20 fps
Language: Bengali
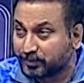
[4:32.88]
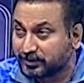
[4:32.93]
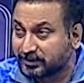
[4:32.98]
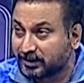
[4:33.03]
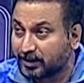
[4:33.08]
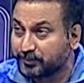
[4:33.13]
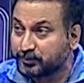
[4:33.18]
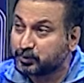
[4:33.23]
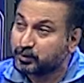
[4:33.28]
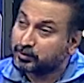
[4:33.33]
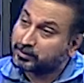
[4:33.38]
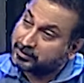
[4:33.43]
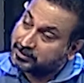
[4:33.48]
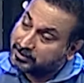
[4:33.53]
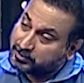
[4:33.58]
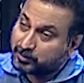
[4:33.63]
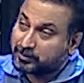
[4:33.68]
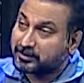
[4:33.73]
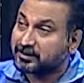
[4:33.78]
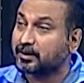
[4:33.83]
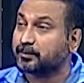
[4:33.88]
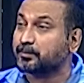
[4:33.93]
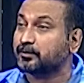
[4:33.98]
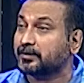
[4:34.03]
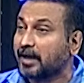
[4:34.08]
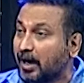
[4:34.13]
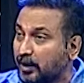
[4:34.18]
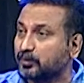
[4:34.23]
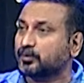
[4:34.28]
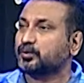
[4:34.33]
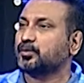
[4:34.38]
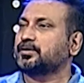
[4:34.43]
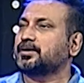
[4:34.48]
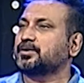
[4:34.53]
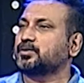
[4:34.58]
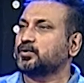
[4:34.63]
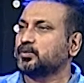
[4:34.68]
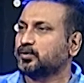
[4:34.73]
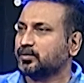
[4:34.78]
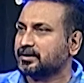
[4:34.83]
বলছিলাম আমি সত্যি সত্যি এটা ধারণ করতে
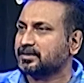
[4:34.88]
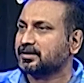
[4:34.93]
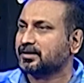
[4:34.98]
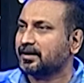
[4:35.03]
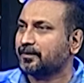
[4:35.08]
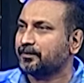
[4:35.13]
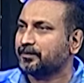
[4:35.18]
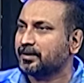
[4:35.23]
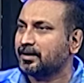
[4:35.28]
শুরু করেছিলাম